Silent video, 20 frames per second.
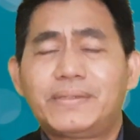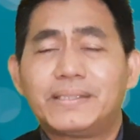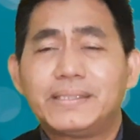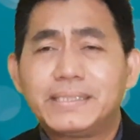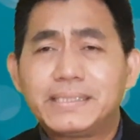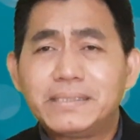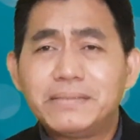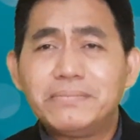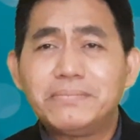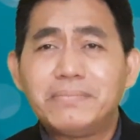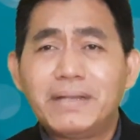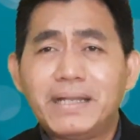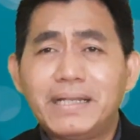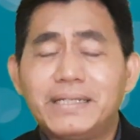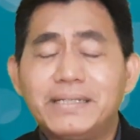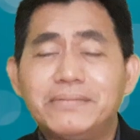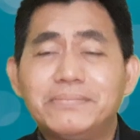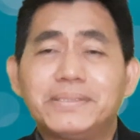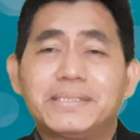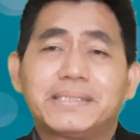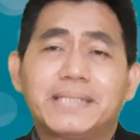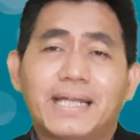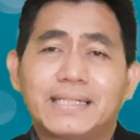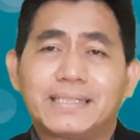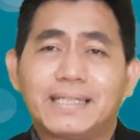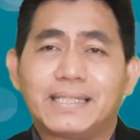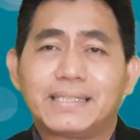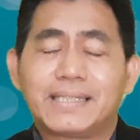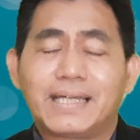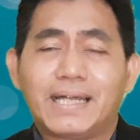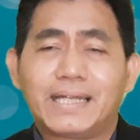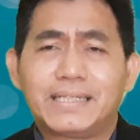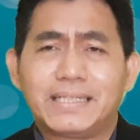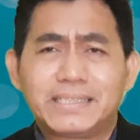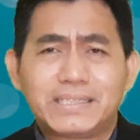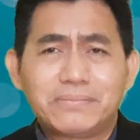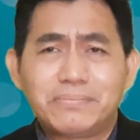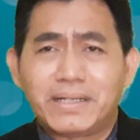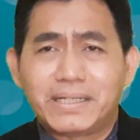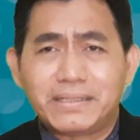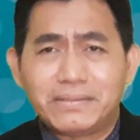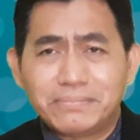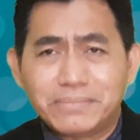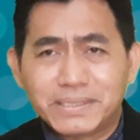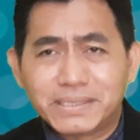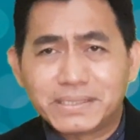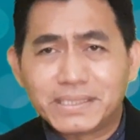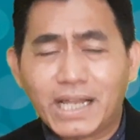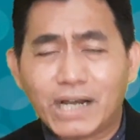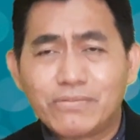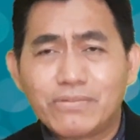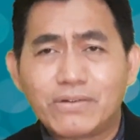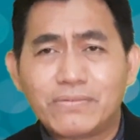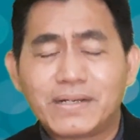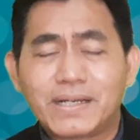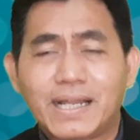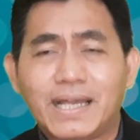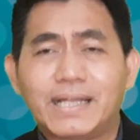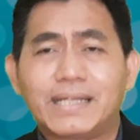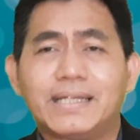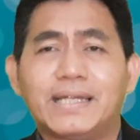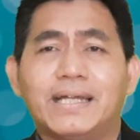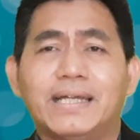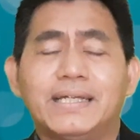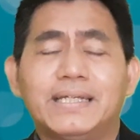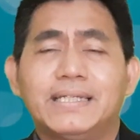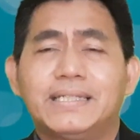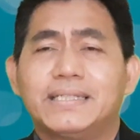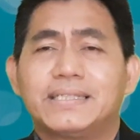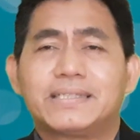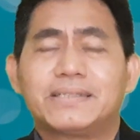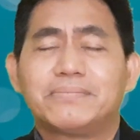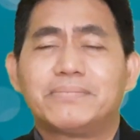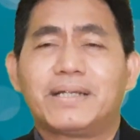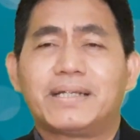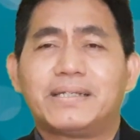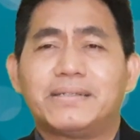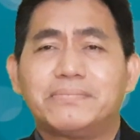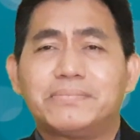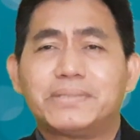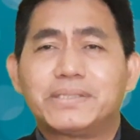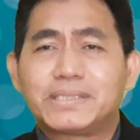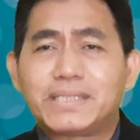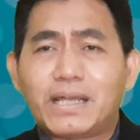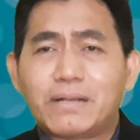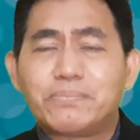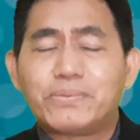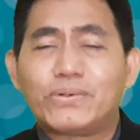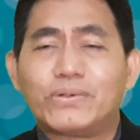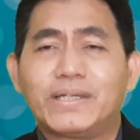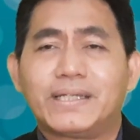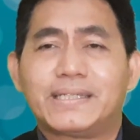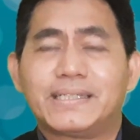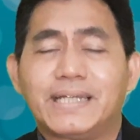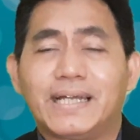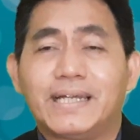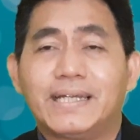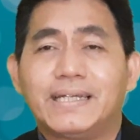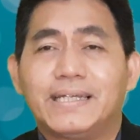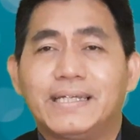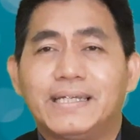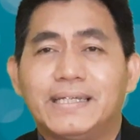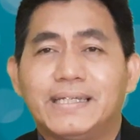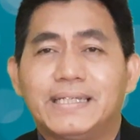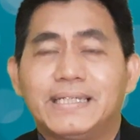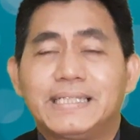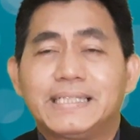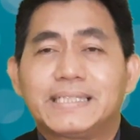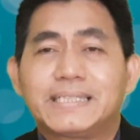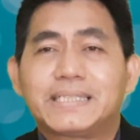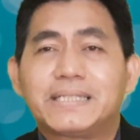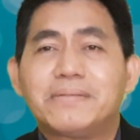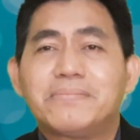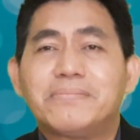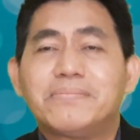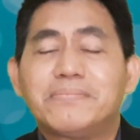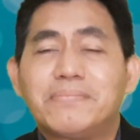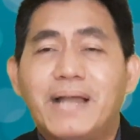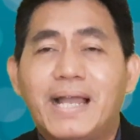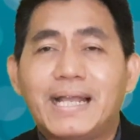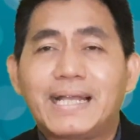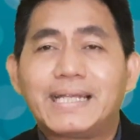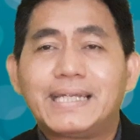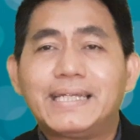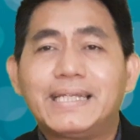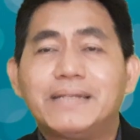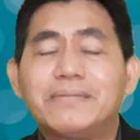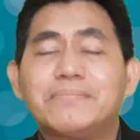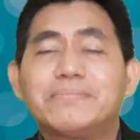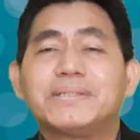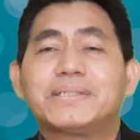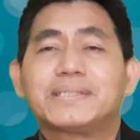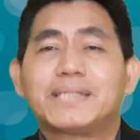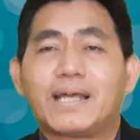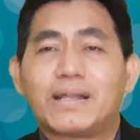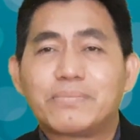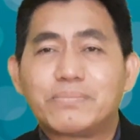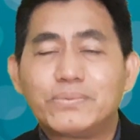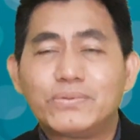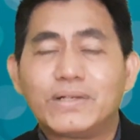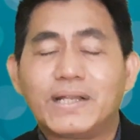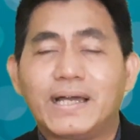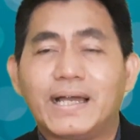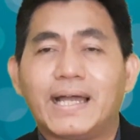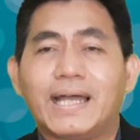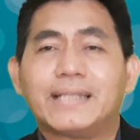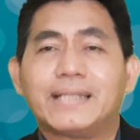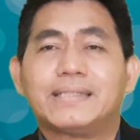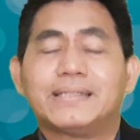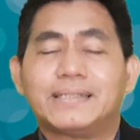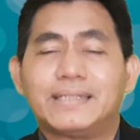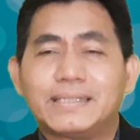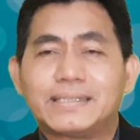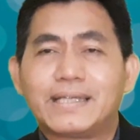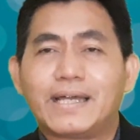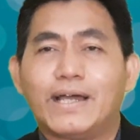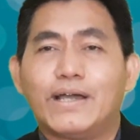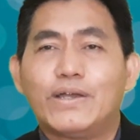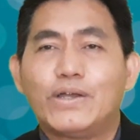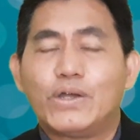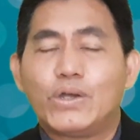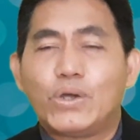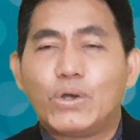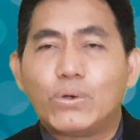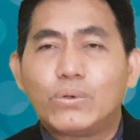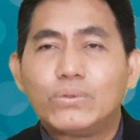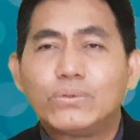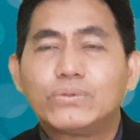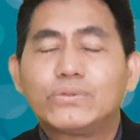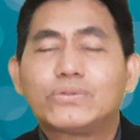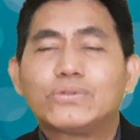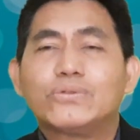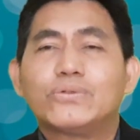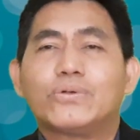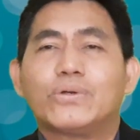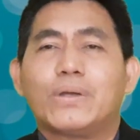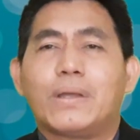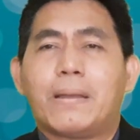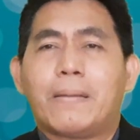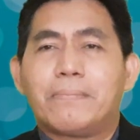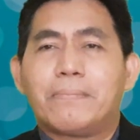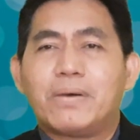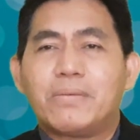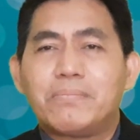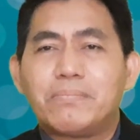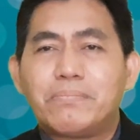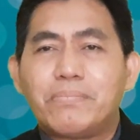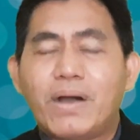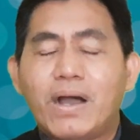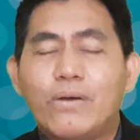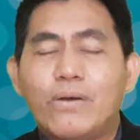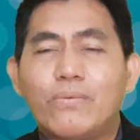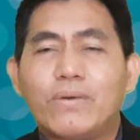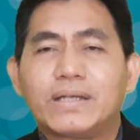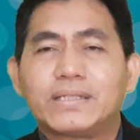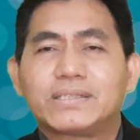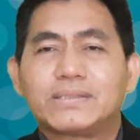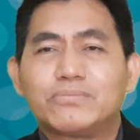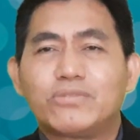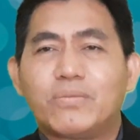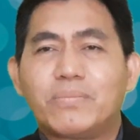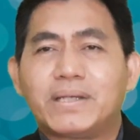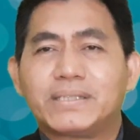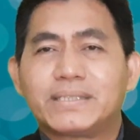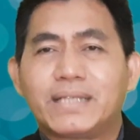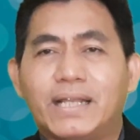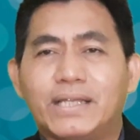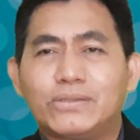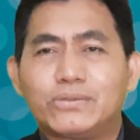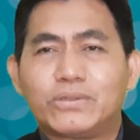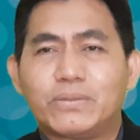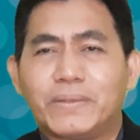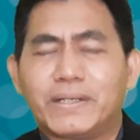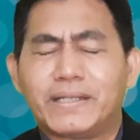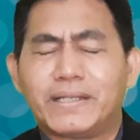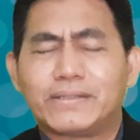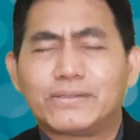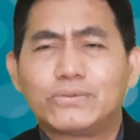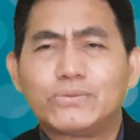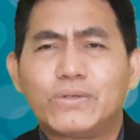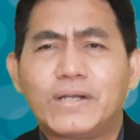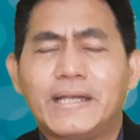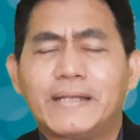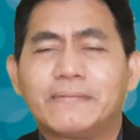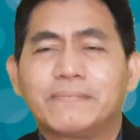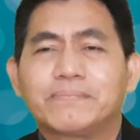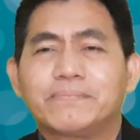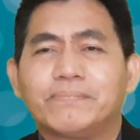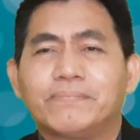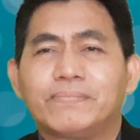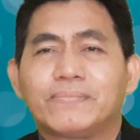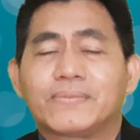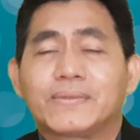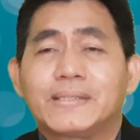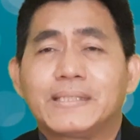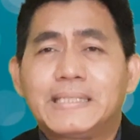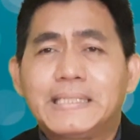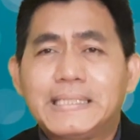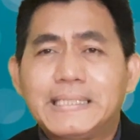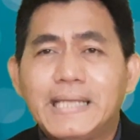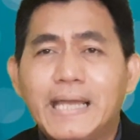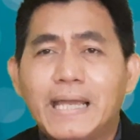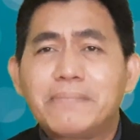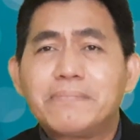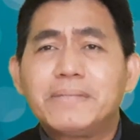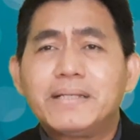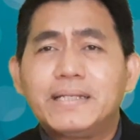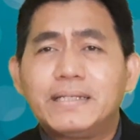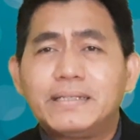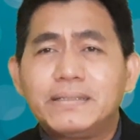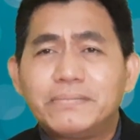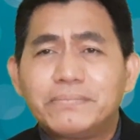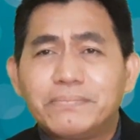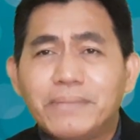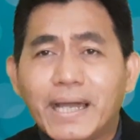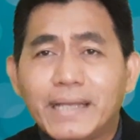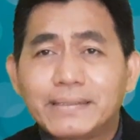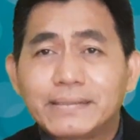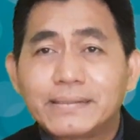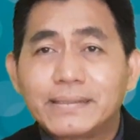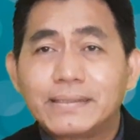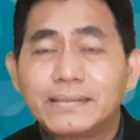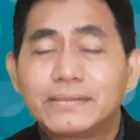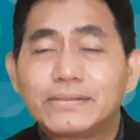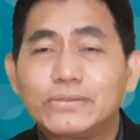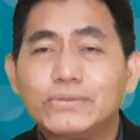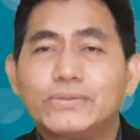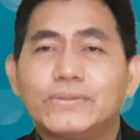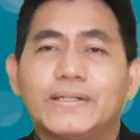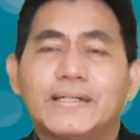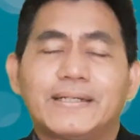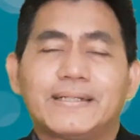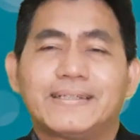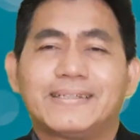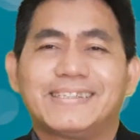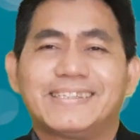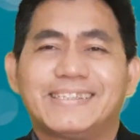Semakin besar tantangannya, semakin besar wewenangnya, semakin besar proyeknya, semakin besar pula hati kita untuk membawa semua masalah itu kepada Tuhan dan melibatkan Tuhan.